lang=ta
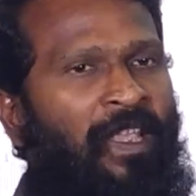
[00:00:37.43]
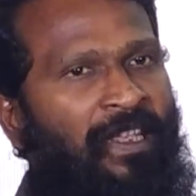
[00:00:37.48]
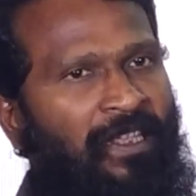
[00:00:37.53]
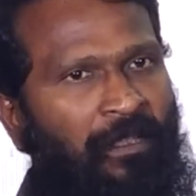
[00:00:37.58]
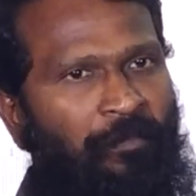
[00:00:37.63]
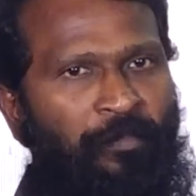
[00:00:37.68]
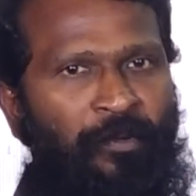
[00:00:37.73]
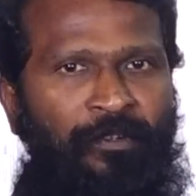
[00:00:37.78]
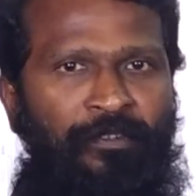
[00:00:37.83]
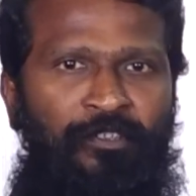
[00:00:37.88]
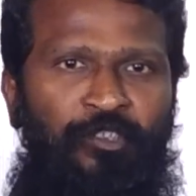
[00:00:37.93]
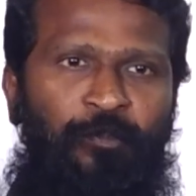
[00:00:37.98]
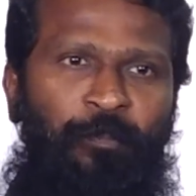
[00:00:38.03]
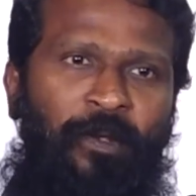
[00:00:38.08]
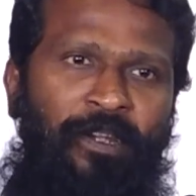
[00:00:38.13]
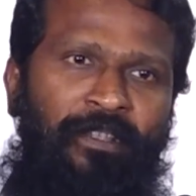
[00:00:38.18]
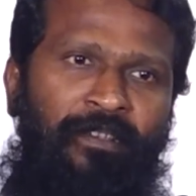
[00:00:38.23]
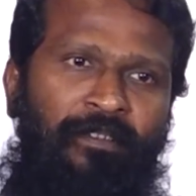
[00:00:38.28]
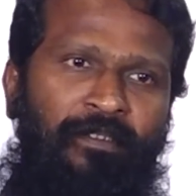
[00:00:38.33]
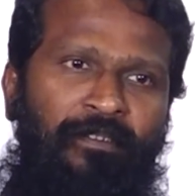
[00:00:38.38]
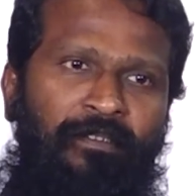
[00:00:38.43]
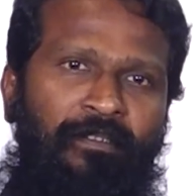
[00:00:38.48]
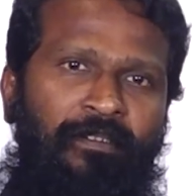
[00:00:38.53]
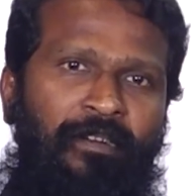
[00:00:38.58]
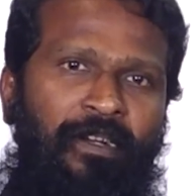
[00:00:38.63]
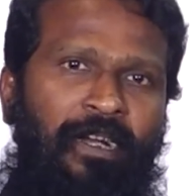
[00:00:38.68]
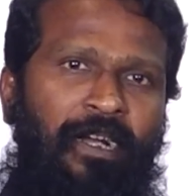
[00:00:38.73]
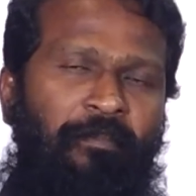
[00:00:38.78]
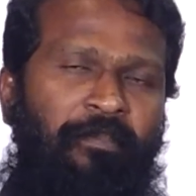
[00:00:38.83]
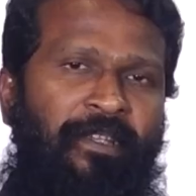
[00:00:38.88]
இதை ப்ரொடியூஸ் பண்ணணும்
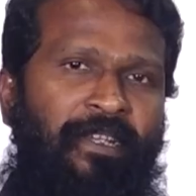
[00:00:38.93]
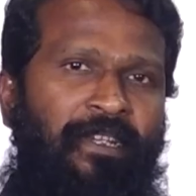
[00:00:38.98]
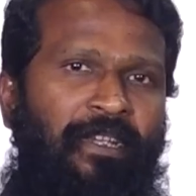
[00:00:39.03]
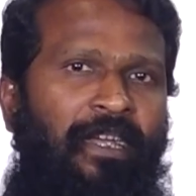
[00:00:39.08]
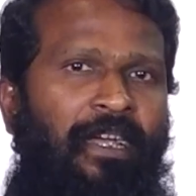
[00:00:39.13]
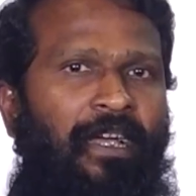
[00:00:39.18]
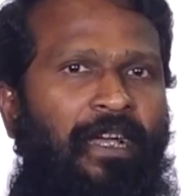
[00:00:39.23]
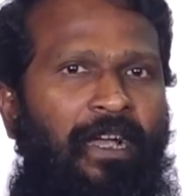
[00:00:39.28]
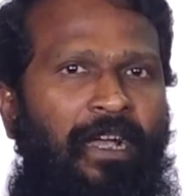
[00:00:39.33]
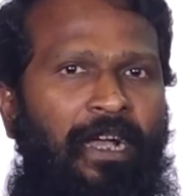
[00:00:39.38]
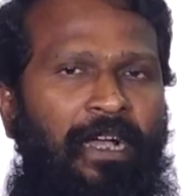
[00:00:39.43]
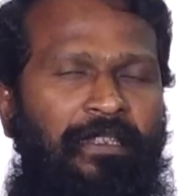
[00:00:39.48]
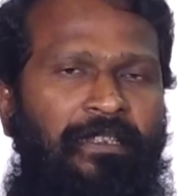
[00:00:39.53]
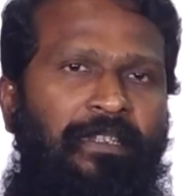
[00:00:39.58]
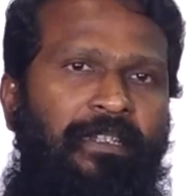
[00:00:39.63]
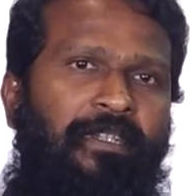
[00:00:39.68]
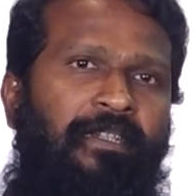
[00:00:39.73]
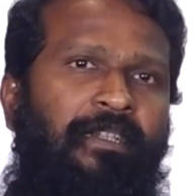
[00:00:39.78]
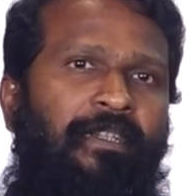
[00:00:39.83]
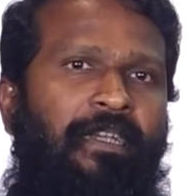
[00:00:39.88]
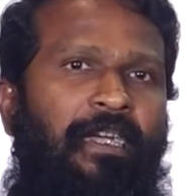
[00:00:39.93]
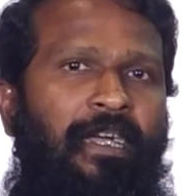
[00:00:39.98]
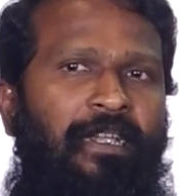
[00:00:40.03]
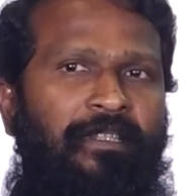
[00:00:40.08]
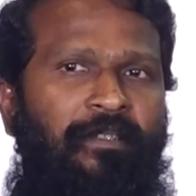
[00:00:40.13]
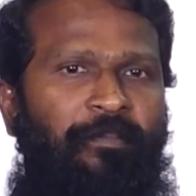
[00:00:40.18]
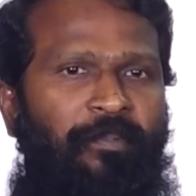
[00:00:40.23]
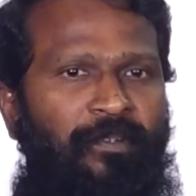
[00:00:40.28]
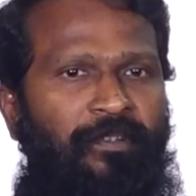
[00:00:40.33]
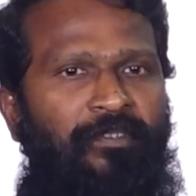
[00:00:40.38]
அப்படின்னா அதுக்கு
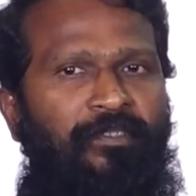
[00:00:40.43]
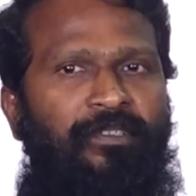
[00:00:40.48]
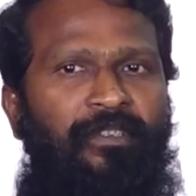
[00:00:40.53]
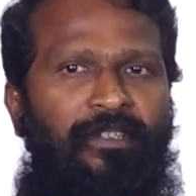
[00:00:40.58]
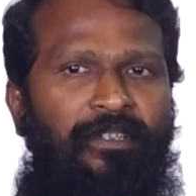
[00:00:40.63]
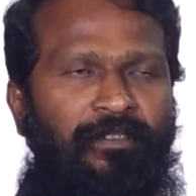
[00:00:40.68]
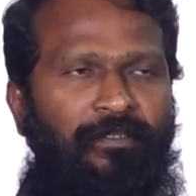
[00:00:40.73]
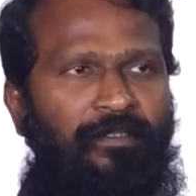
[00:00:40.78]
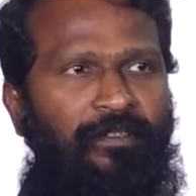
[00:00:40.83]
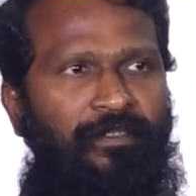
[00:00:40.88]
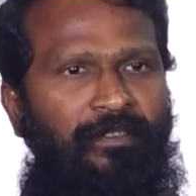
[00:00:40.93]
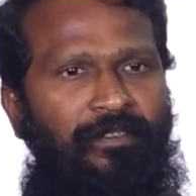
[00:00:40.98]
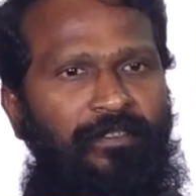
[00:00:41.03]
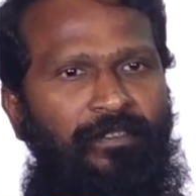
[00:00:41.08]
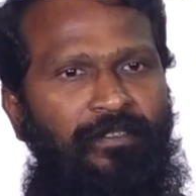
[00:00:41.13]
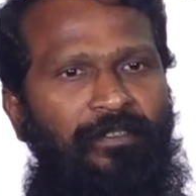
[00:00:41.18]
அந்த ப்ரொடியூசருக்கு ஒரு